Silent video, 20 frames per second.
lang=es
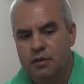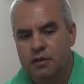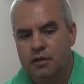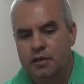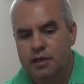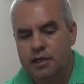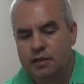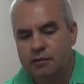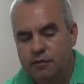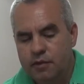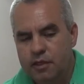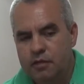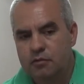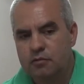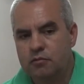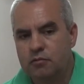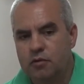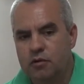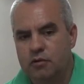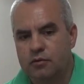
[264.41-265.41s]
crea
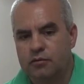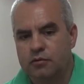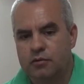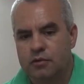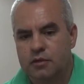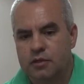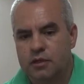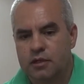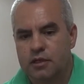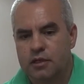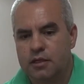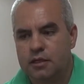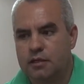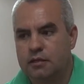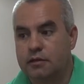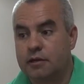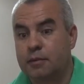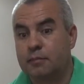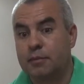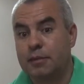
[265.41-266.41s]
vínculos,
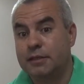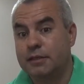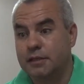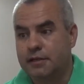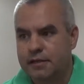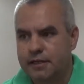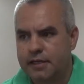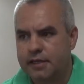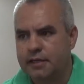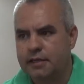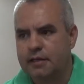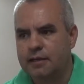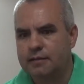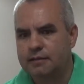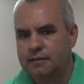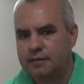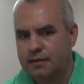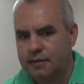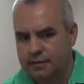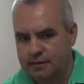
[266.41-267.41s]
respeta
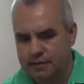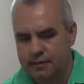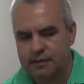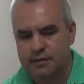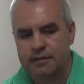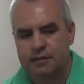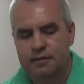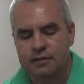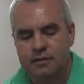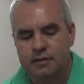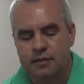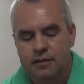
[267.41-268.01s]
reglas, etc.